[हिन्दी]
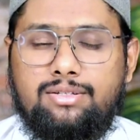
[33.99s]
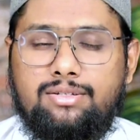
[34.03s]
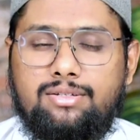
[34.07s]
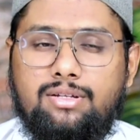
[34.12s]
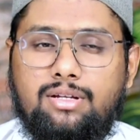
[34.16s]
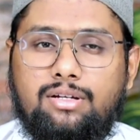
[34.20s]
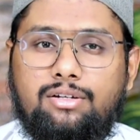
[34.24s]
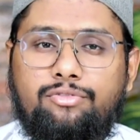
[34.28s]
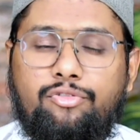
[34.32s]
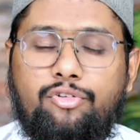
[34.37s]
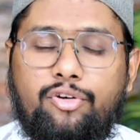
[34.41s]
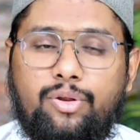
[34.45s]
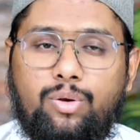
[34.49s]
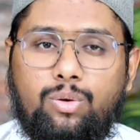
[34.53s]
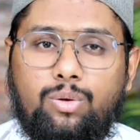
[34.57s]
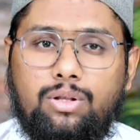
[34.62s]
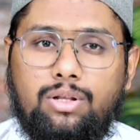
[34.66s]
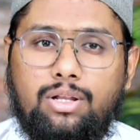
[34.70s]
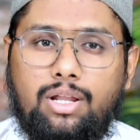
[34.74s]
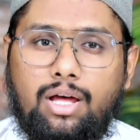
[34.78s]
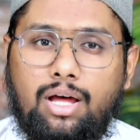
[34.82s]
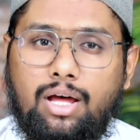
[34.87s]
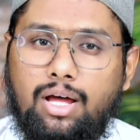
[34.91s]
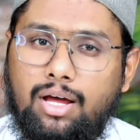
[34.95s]

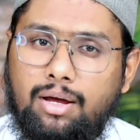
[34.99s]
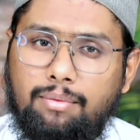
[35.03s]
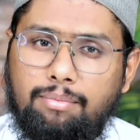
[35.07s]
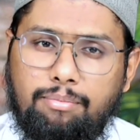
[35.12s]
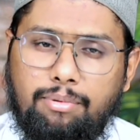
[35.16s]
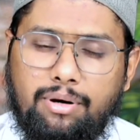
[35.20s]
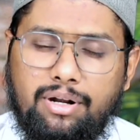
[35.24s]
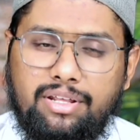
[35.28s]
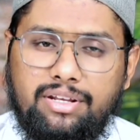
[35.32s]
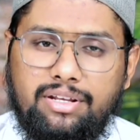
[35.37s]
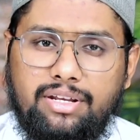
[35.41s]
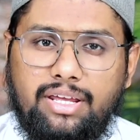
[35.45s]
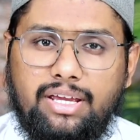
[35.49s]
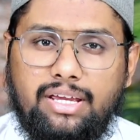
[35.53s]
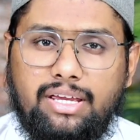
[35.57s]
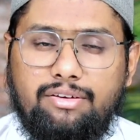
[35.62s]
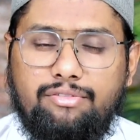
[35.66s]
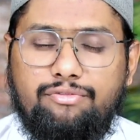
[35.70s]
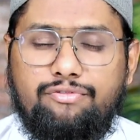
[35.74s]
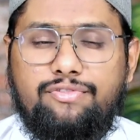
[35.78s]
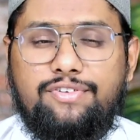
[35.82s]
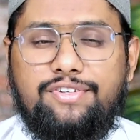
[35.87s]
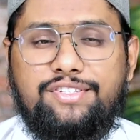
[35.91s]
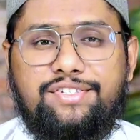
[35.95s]
अस्तगफिरुल्लाह
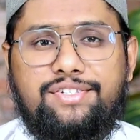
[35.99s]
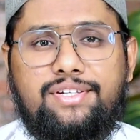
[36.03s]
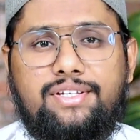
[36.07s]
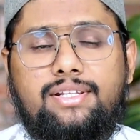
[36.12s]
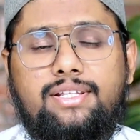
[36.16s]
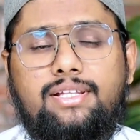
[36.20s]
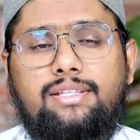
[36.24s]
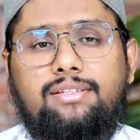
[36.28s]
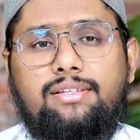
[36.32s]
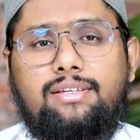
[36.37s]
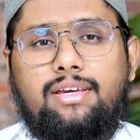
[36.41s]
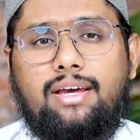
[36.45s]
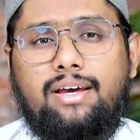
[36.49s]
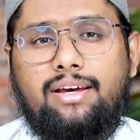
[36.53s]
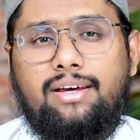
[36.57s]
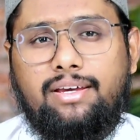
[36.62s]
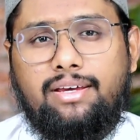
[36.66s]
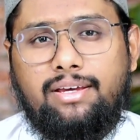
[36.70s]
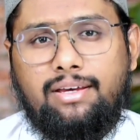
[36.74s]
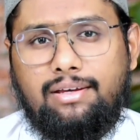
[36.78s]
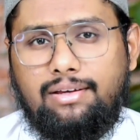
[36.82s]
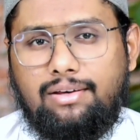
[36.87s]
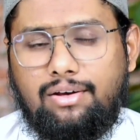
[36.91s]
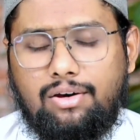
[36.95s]
पढ़ने की फजीलत
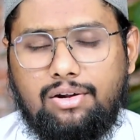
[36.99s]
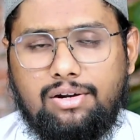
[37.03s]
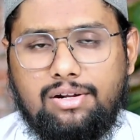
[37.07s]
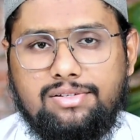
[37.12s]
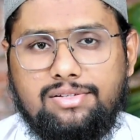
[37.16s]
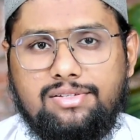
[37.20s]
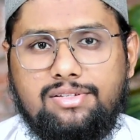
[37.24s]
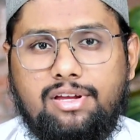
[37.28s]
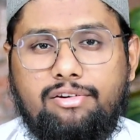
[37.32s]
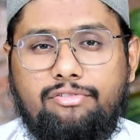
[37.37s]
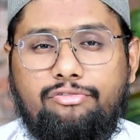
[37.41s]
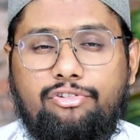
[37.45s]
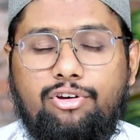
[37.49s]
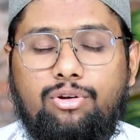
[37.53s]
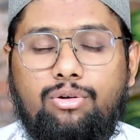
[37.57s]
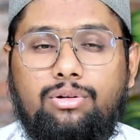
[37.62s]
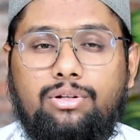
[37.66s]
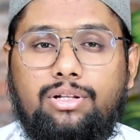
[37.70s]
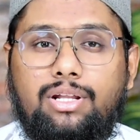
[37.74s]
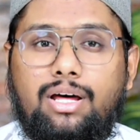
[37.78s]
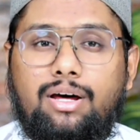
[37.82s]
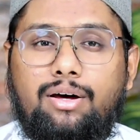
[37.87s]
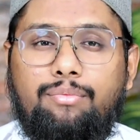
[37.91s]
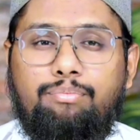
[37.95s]
क्या है और
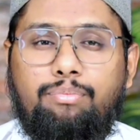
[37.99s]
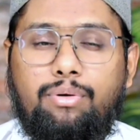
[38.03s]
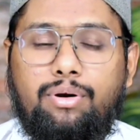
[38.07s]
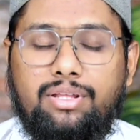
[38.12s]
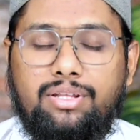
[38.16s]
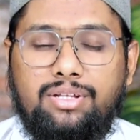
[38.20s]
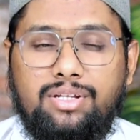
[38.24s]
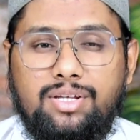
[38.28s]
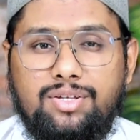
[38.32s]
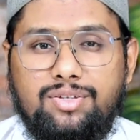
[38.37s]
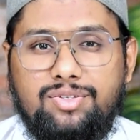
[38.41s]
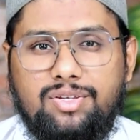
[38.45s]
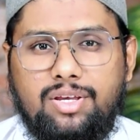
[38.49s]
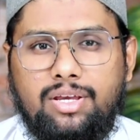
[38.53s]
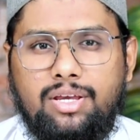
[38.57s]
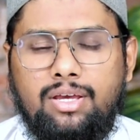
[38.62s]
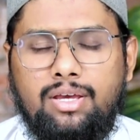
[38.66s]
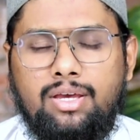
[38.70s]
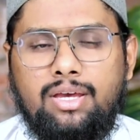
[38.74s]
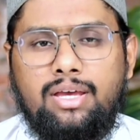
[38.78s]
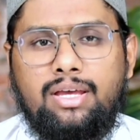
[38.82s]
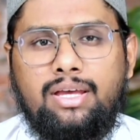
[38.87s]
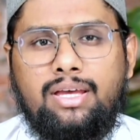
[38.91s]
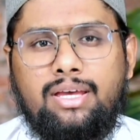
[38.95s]
अस्तगफिरुल्लाह पढ़ने
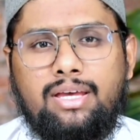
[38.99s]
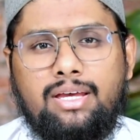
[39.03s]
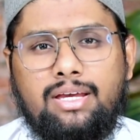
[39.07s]
से